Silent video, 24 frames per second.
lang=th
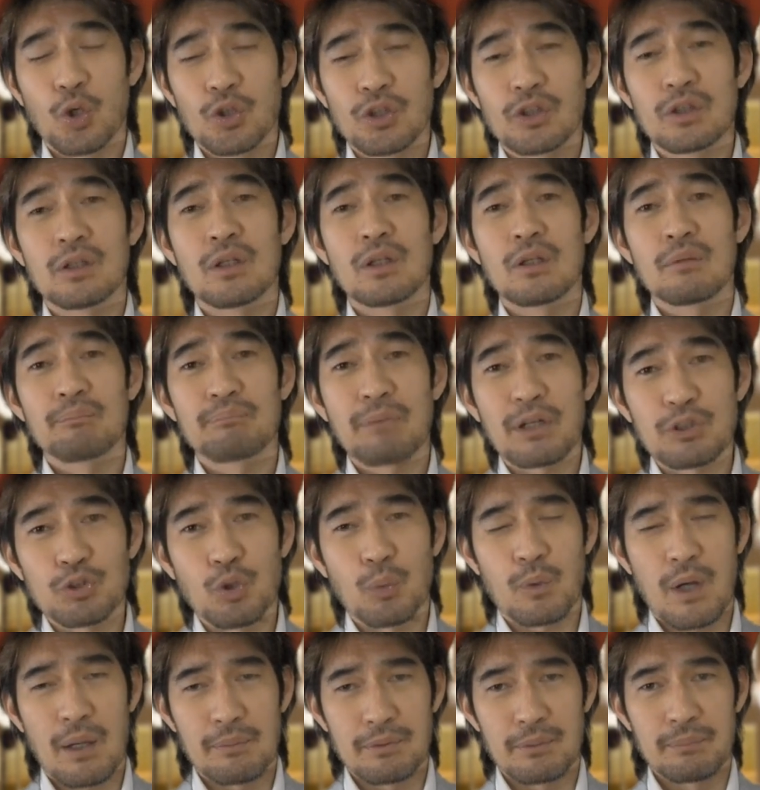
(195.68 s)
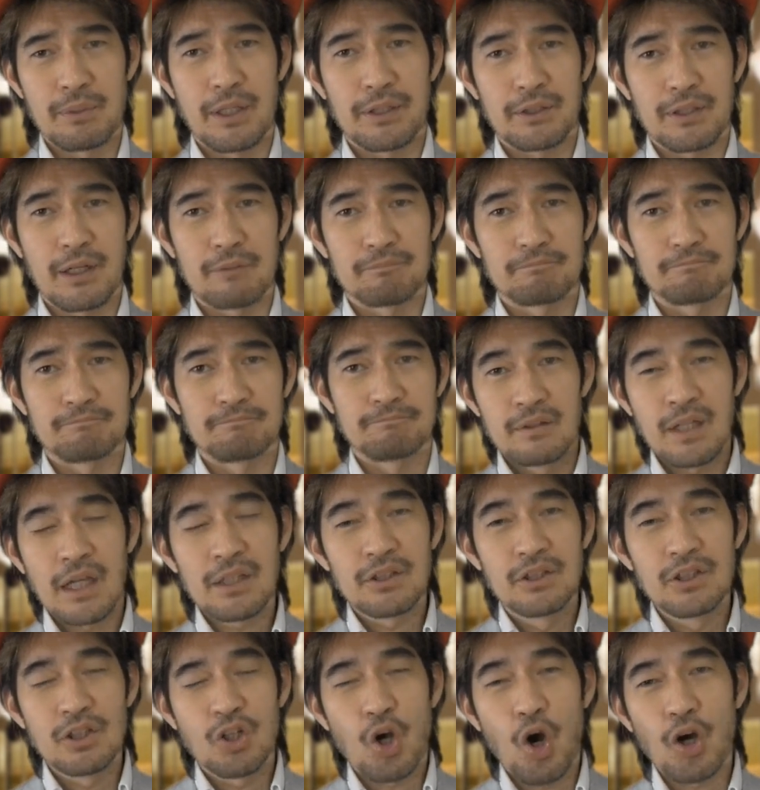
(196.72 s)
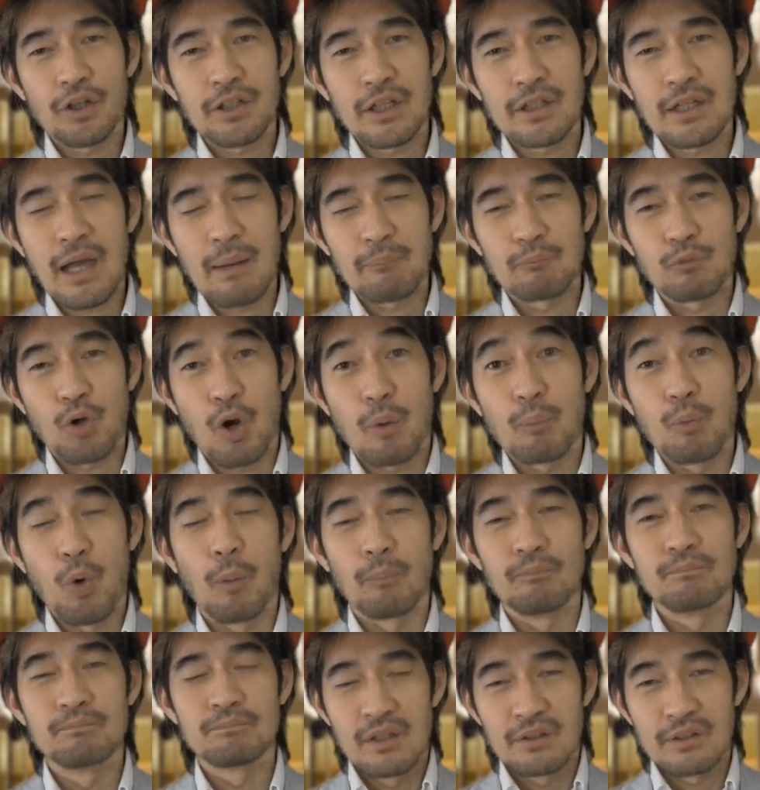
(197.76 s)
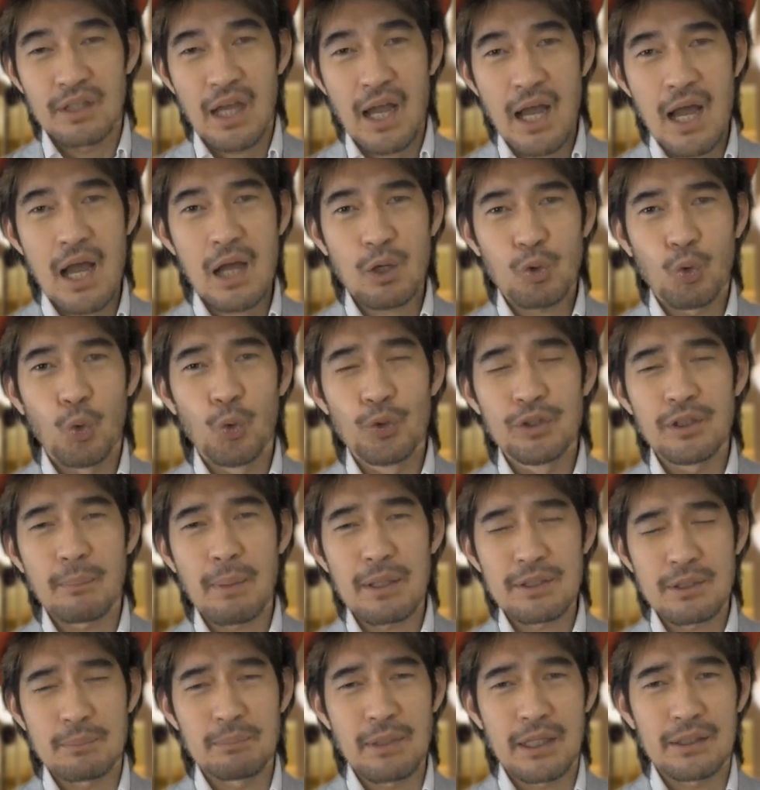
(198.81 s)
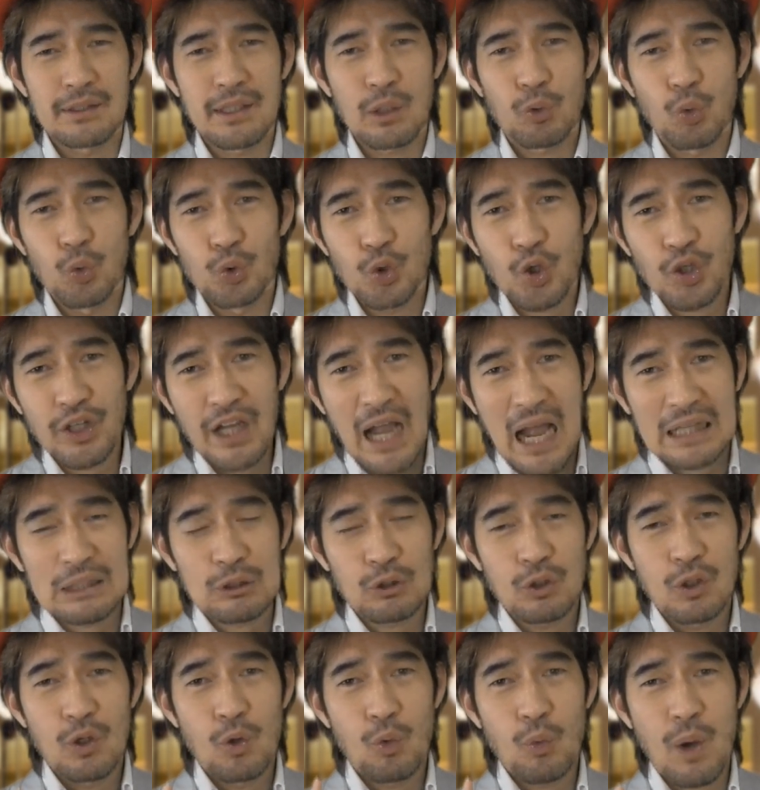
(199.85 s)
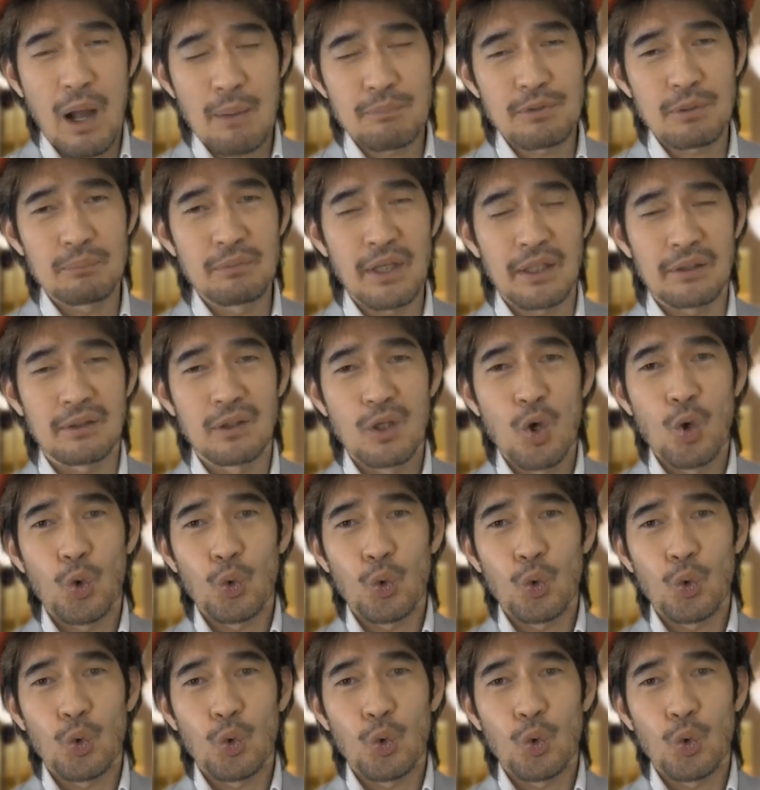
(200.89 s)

จนประสบความสำเร็จครับ นั่นคือข้อแนะนำของผม ถ้าคุณยังไม่สำเร็จและคุณต้องการความสำเร็จ